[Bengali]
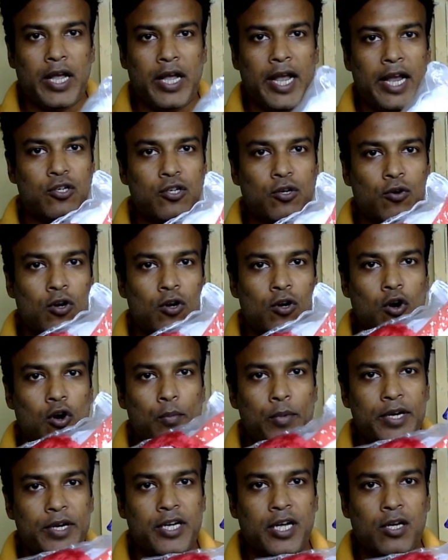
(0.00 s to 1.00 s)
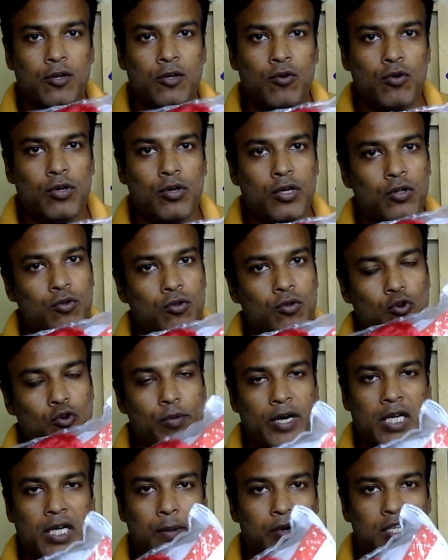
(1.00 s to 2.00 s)
এই সকল র মেটেরিয়ালগুলো কিন্তু খুব
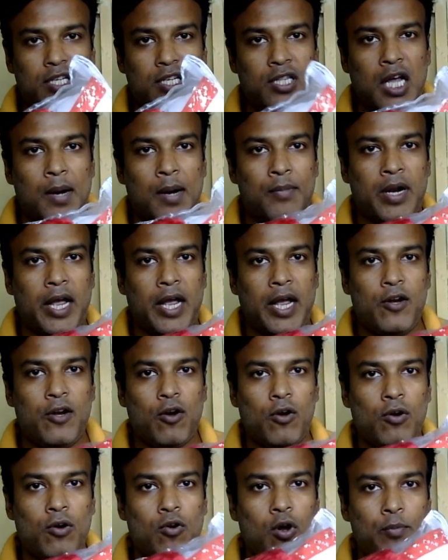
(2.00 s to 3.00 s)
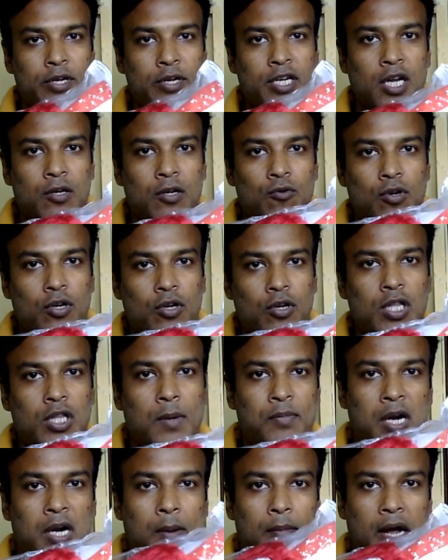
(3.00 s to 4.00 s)
একটা বেশি দাম না এই রকম র মেটেরিয়ালগুলো কিন্তু
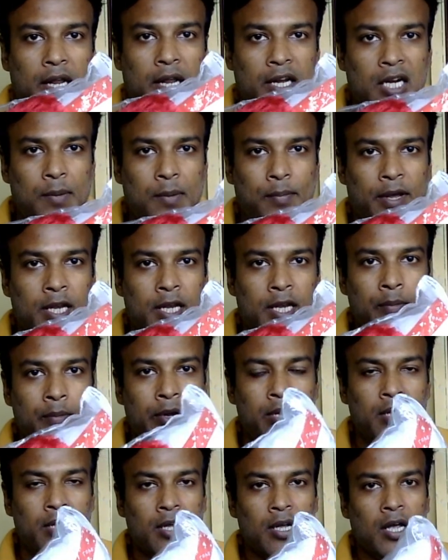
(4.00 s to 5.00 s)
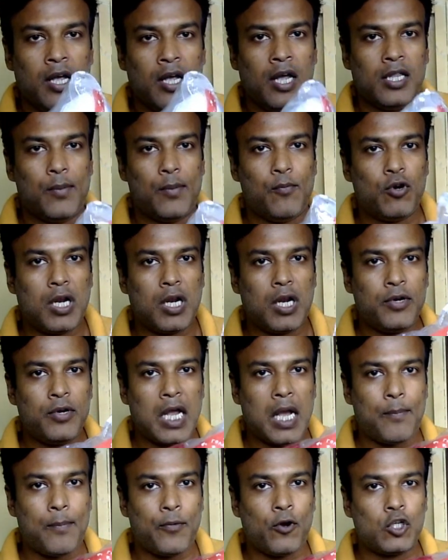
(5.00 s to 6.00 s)
আপনারা মার্কেটে পেয়ে যাবেন তা মোটামুটি
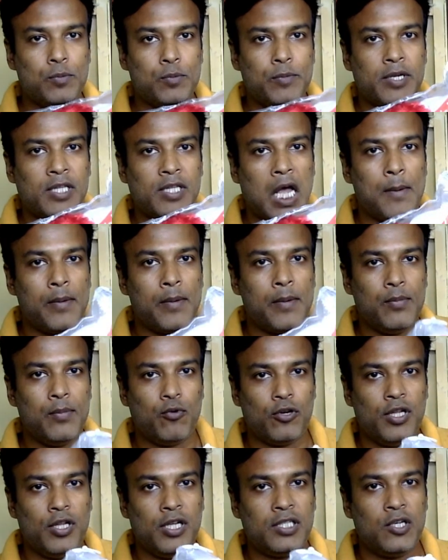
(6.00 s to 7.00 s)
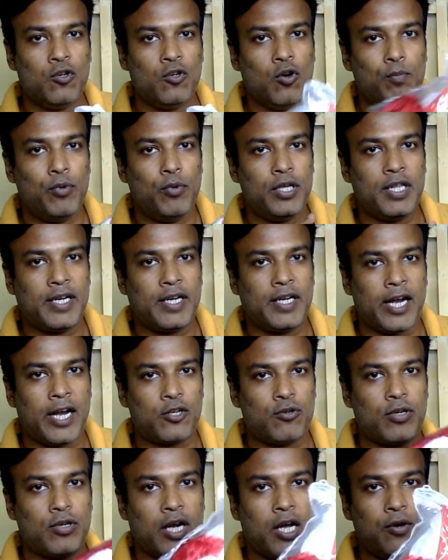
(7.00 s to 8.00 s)
অ্যাপ্রক্সিমেট দাম আমি বলে দিচ্ছি নব্বই থেকে
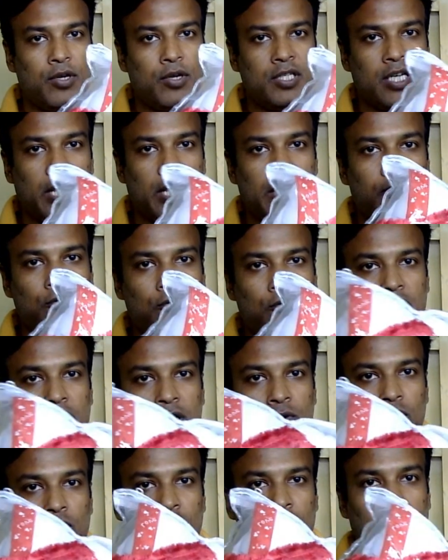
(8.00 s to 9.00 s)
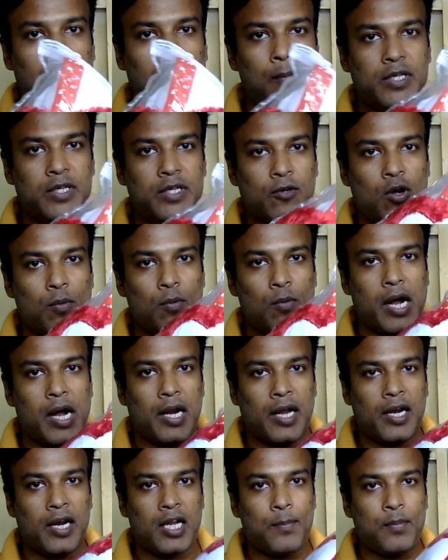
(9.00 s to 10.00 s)
একশো টাকা রয়েছে এই কুশানগুলোর দাম যেগুলো
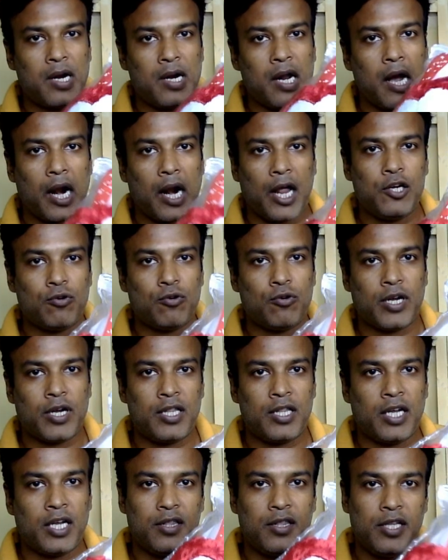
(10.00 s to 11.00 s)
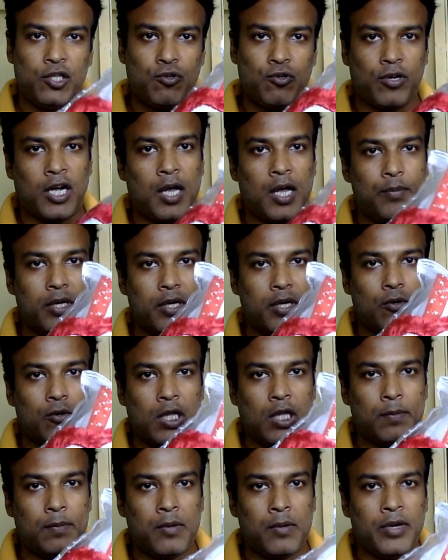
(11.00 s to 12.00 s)
মার্কেটে আপনারা আড়াইশো টাকা থেকে তিনশো টাকায় বিক্রি
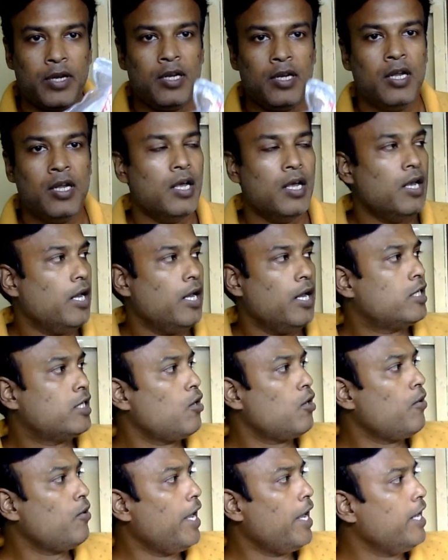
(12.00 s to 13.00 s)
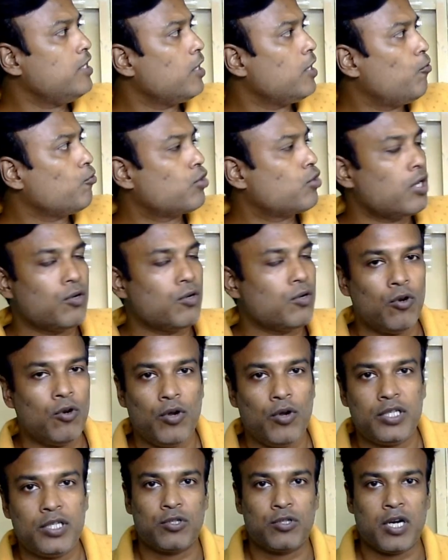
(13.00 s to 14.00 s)
করতে পারবেন এছাড়াও এই যে কুশানগুলো
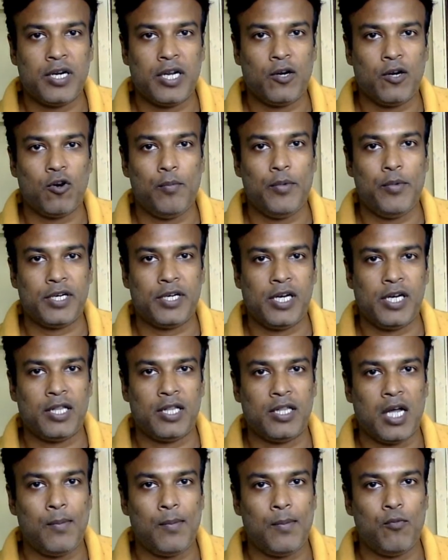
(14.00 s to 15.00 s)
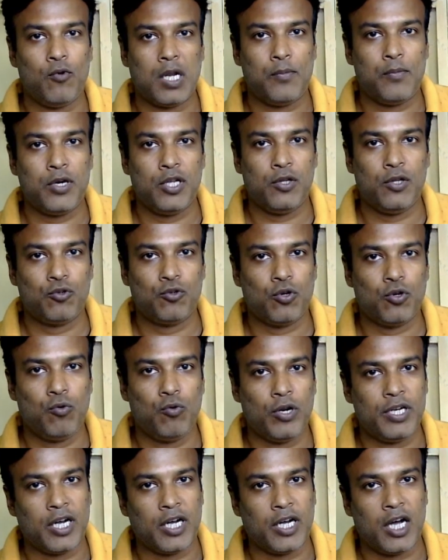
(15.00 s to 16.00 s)
রয়েছে এটি র মেটেরিয়ালের দাম মোটামুটি দুশো
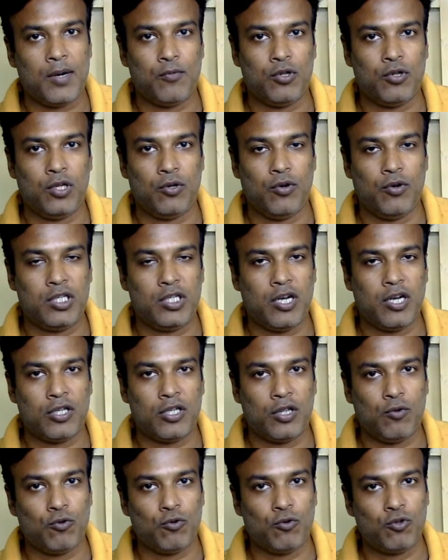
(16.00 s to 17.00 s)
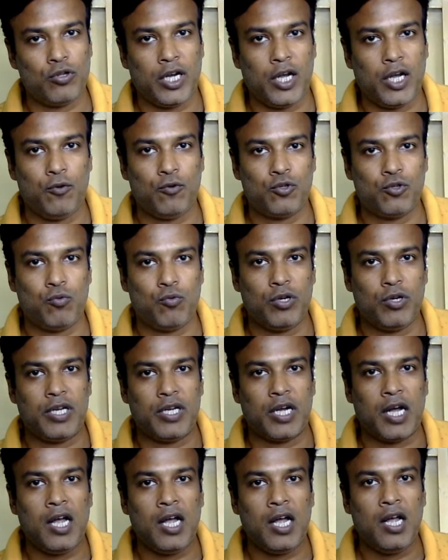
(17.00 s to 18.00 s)
কুড়ি টাকার মধ্যে রয়েছে অর্থাৎ দুশো থেকে দুশো কুড়ি
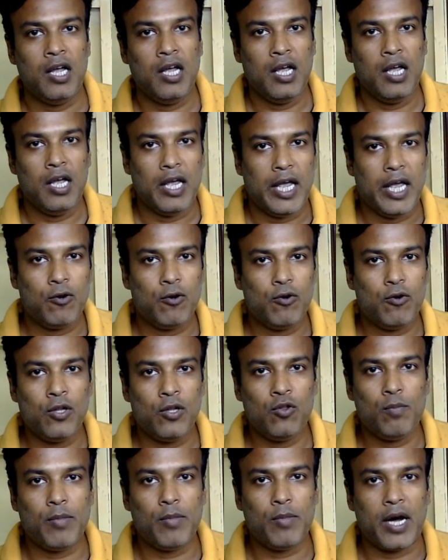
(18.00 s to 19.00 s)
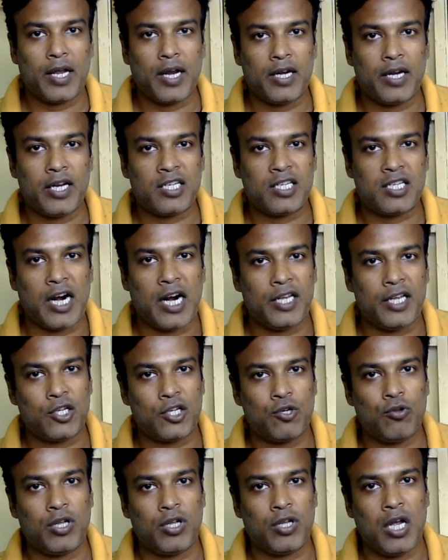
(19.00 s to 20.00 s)
টাকা এগুলো কিন্তু মার্কেটে সাড়ে
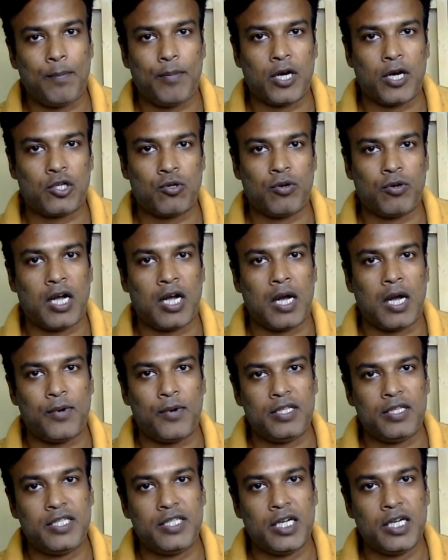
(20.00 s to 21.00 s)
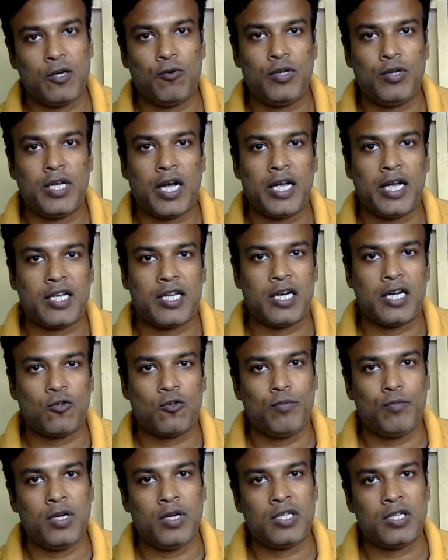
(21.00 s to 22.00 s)
চারশো থেকে পাঁচশো টাকা আপনারা যে কোনো জায়গায় সার্চ
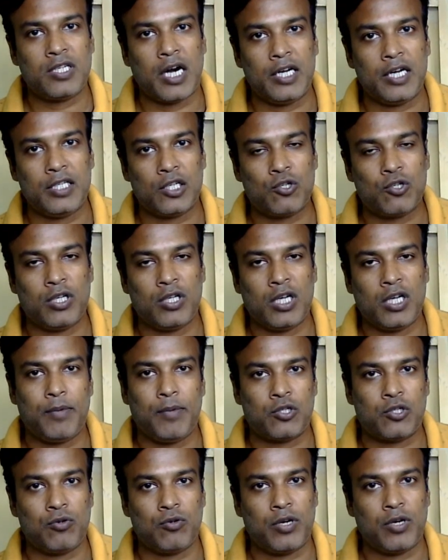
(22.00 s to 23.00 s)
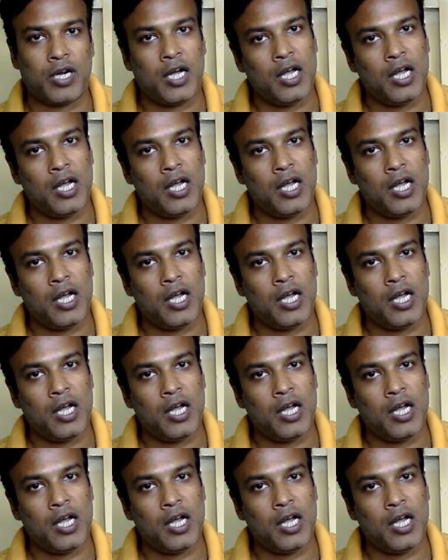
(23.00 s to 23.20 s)
করবেন সাড়ে চারশো থেকে পাঁচশো টাকা